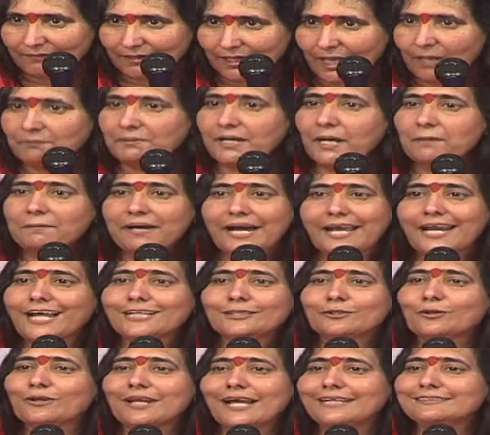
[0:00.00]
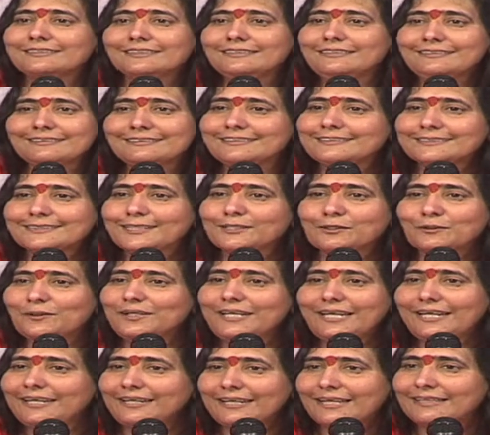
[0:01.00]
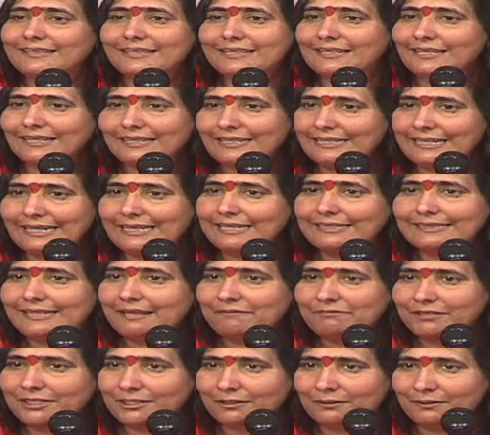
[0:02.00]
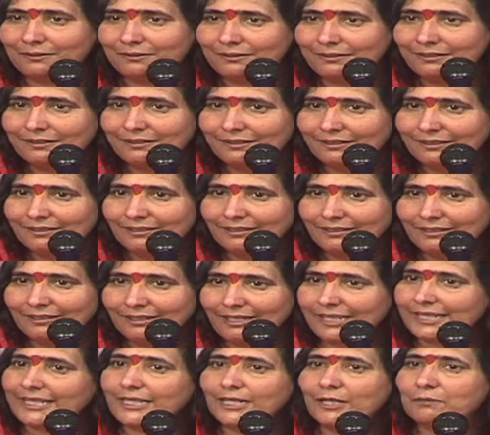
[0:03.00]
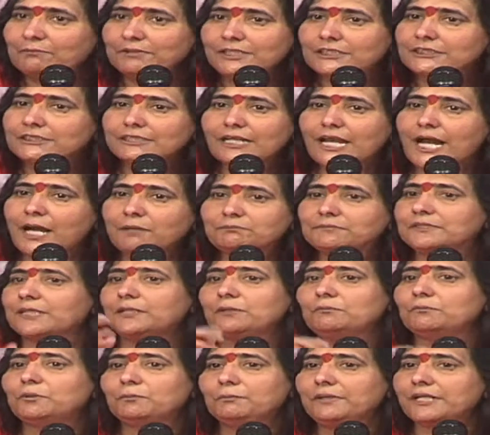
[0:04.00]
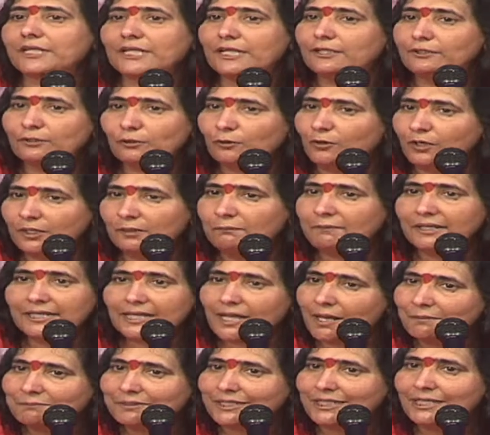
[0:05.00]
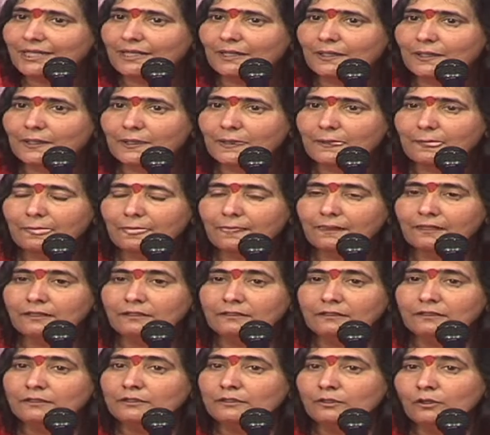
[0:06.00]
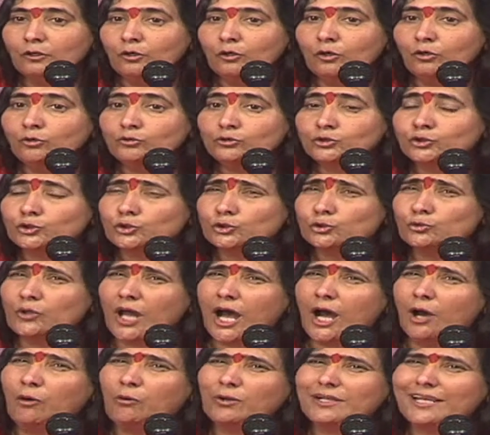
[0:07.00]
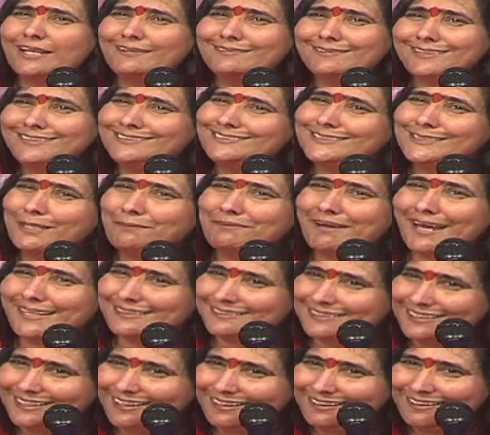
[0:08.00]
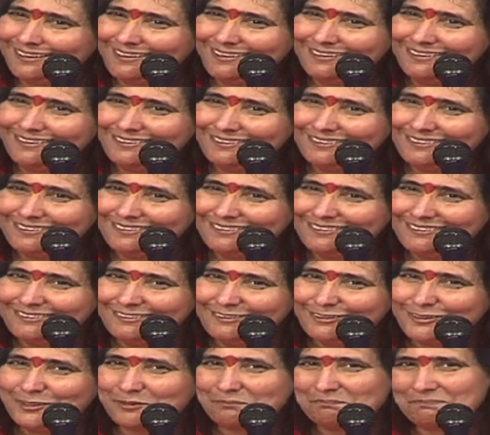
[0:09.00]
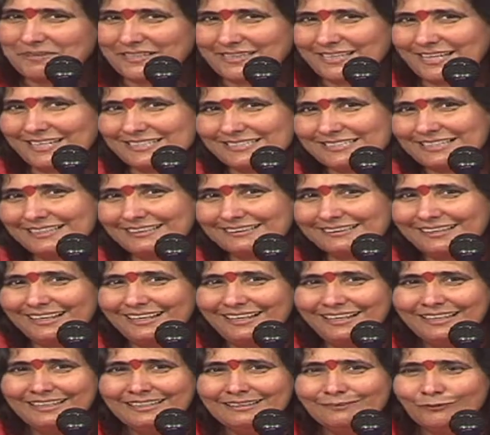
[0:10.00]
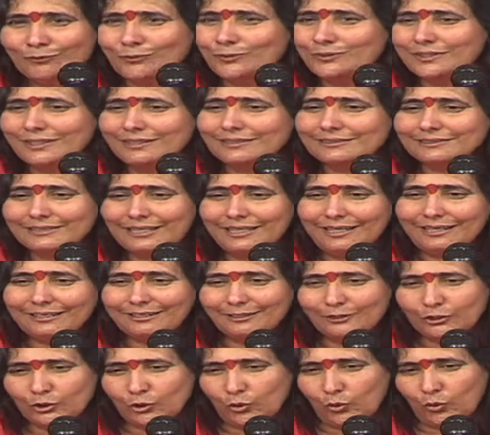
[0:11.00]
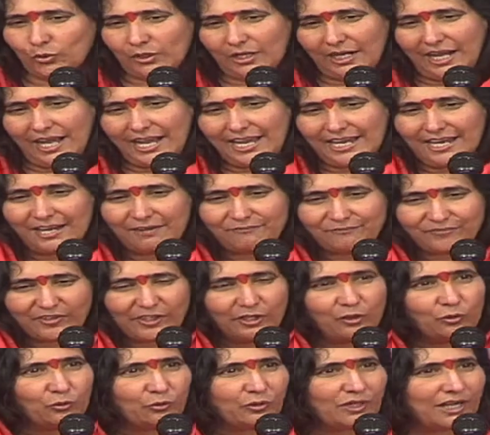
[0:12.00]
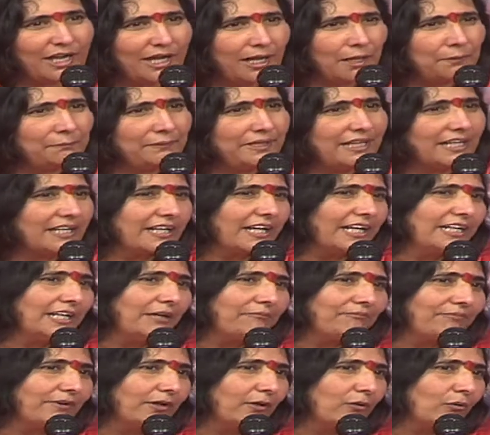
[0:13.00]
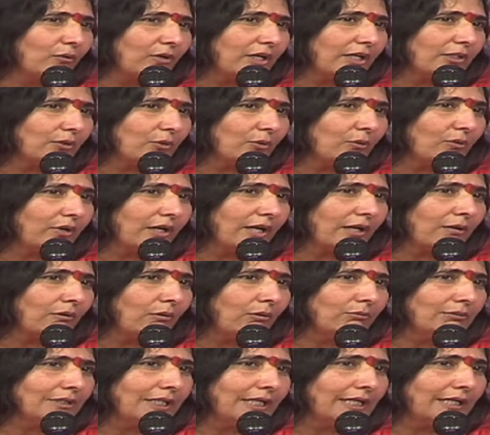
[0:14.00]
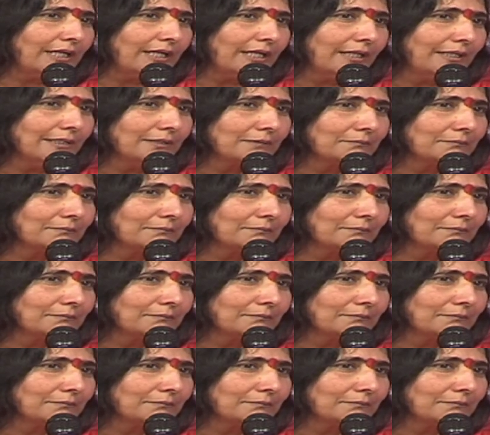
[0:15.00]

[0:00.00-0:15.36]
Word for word: अब हमारा तो राजनीति से कोई लेना देना नहीं है ना देवियों लेकिन हमने श्री राम जन्मभूमि के आंदोलन में काम किया चुनाव के दिन जब आते हैं ना तो पता चलता है उधर से एक टोकरा आया फलों का हमने कहा ये फलों का टोकरा कौन दे गया